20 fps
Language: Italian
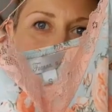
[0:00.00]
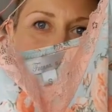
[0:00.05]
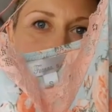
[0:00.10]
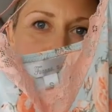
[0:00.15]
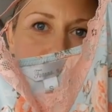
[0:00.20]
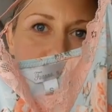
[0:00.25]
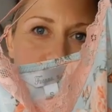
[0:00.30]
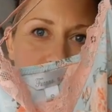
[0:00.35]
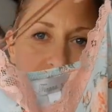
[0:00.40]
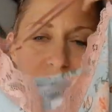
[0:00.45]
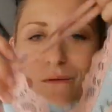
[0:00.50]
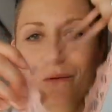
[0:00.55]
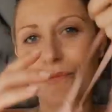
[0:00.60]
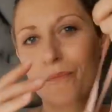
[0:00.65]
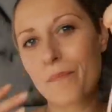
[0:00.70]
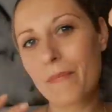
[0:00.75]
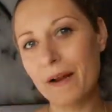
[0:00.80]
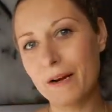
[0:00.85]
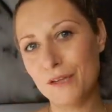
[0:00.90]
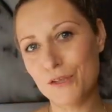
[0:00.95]
qui, quindi con
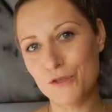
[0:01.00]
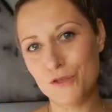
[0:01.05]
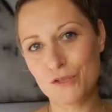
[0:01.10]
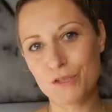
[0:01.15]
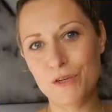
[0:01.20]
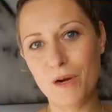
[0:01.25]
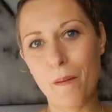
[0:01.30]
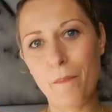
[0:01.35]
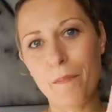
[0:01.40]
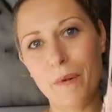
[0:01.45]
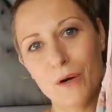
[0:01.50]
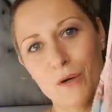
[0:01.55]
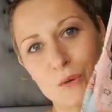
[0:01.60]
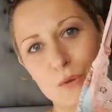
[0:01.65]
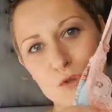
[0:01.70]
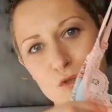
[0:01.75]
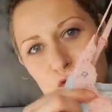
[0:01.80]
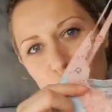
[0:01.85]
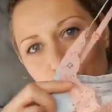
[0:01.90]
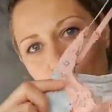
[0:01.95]
un bel reggiseno a
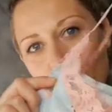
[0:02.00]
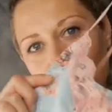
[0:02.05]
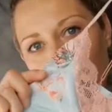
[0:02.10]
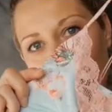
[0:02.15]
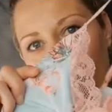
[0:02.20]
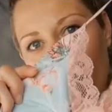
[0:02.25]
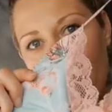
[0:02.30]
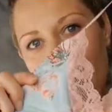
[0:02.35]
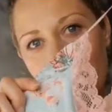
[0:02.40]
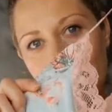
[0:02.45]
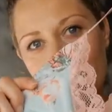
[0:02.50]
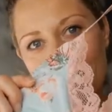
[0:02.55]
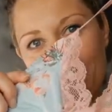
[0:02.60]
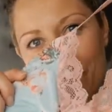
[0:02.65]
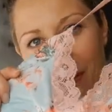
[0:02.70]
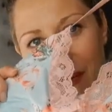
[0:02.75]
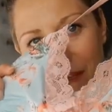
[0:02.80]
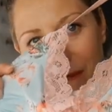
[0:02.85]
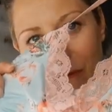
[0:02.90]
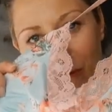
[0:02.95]
balconcino fa un bel
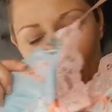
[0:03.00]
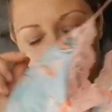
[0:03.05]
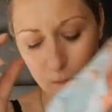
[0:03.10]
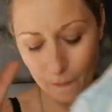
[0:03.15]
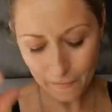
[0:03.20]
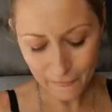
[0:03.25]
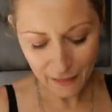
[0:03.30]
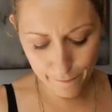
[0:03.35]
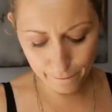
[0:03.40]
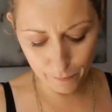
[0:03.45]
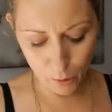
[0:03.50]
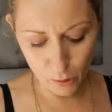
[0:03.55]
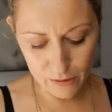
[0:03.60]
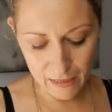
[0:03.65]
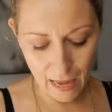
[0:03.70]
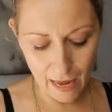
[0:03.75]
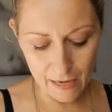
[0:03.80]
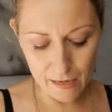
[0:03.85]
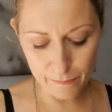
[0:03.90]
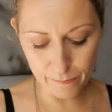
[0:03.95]
effetto. E
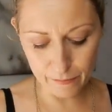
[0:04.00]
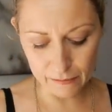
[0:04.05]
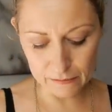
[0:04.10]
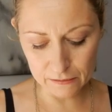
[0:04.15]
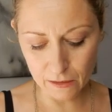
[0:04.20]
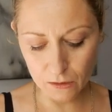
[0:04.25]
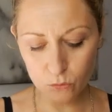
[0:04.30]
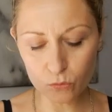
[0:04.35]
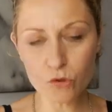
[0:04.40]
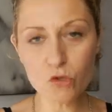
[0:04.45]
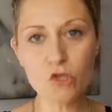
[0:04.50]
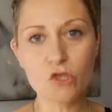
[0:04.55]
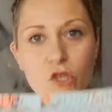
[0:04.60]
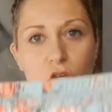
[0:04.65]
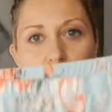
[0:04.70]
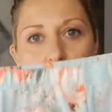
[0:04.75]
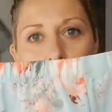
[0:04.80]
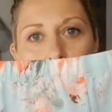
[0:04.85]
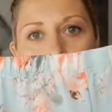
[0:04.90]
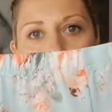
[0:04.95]
poi ha il
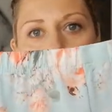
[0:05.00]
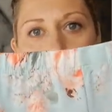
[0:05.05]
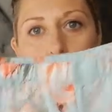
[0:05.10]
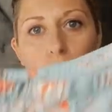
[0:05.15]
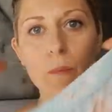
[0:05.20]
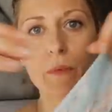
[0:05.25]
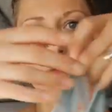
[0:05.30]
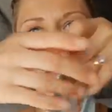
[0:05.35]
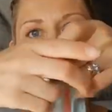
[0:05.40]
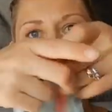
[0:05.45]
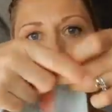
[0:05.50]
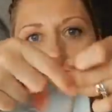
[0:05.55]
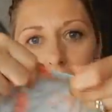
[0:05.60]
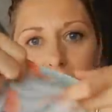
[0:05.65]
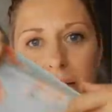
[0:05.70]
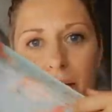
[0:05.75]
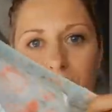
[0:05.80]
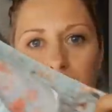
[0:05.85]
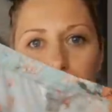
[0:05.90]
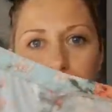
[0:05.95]
pantaloncino che come come
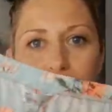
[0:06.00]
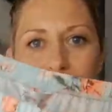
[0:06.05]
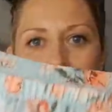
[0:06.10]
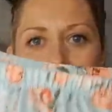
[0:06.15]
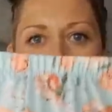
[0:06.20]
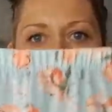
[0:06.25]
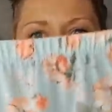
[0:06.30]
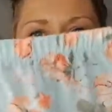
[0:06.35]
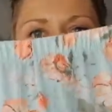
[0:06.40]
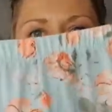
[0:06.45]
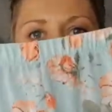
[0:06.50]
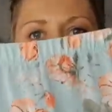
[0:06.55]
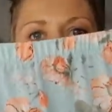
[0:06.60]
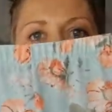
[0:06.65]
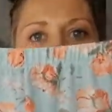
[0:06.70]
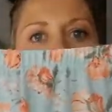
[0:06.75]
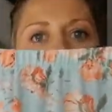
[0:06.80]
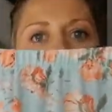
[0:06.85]
vedete per essere una